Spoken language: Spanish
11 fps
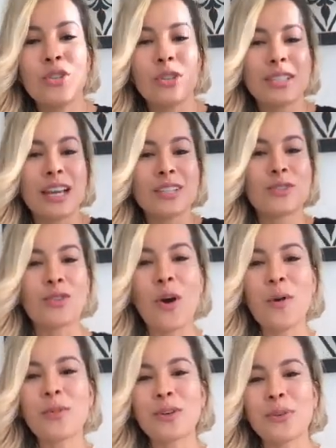y yo decía,
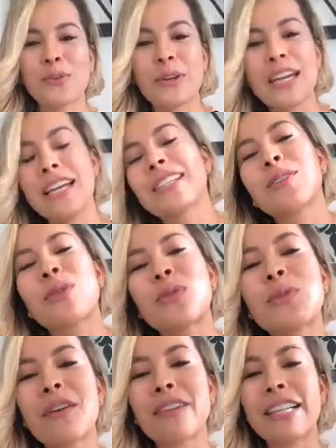somos rubíes, eso es
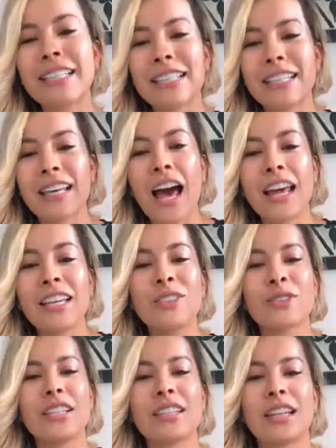una felicidad y,
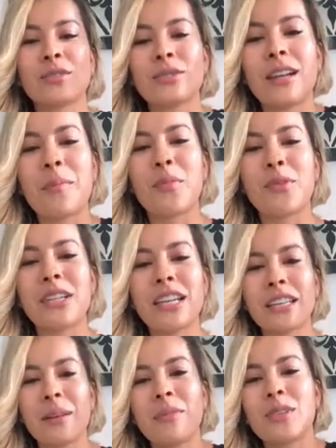nos, y Tato se la
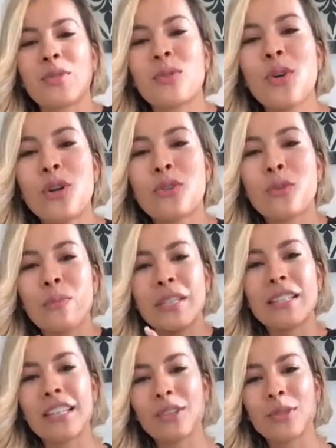ponía también su, su
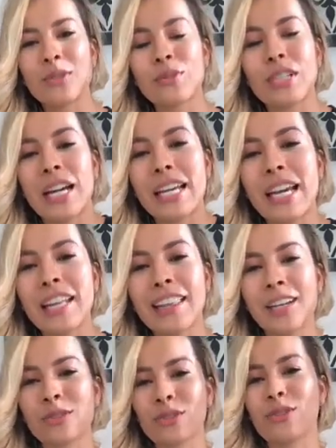pincito en su
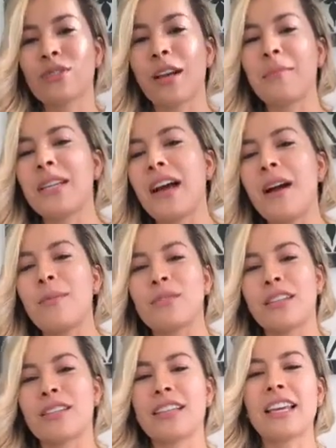chaqueta y nosotros
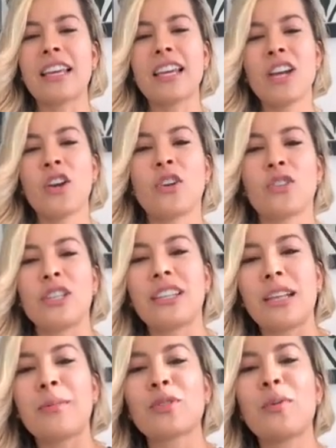caminábamos así, nos
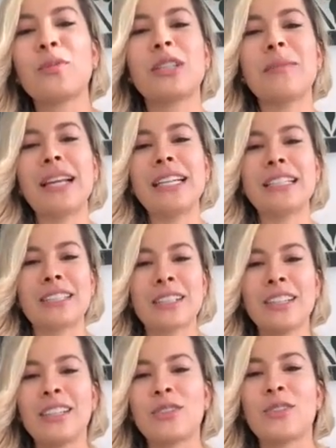sentíamos como timelits,
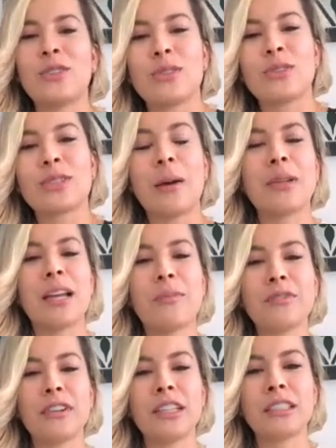o sea, nosotros
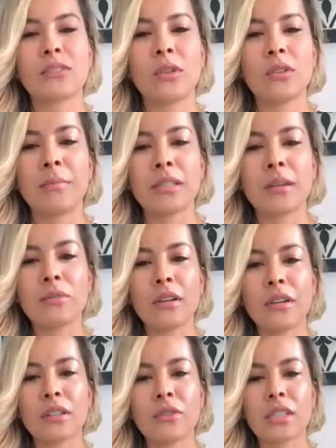caminábamos felices. Cuando empezamos
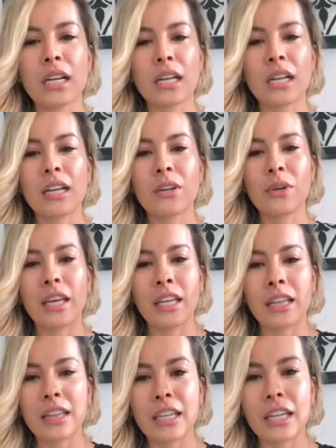a ver todo ese reguero de
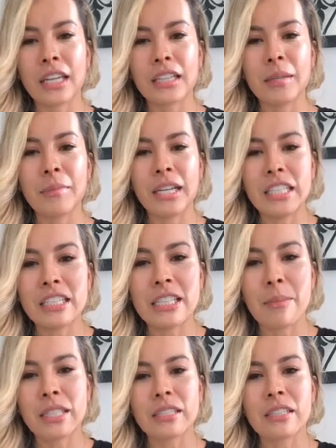gente que eran timelits,
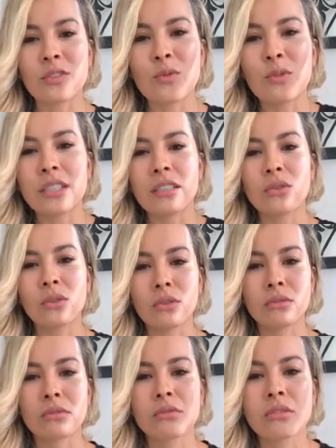diamantes azules, de todo y
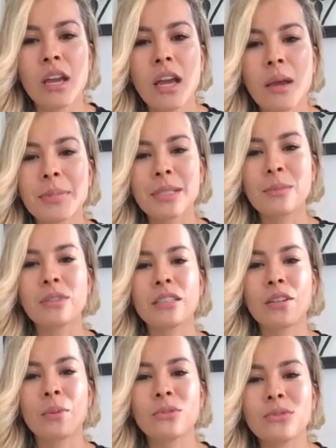nosotros empezamos
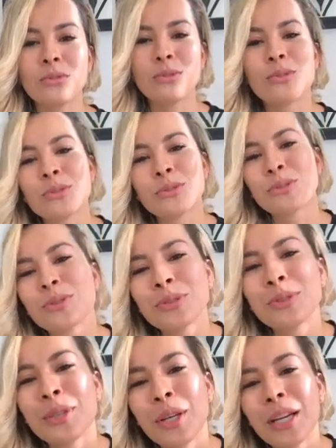así como tú, tú,
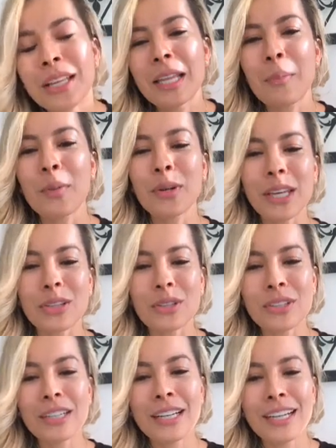tú, de a
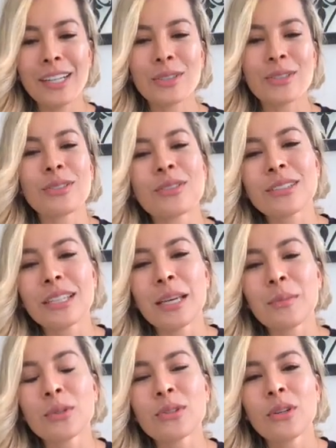poquito y nosotros
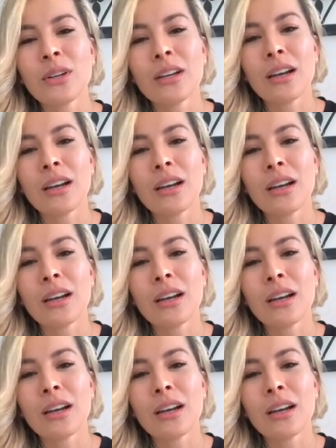dijimos,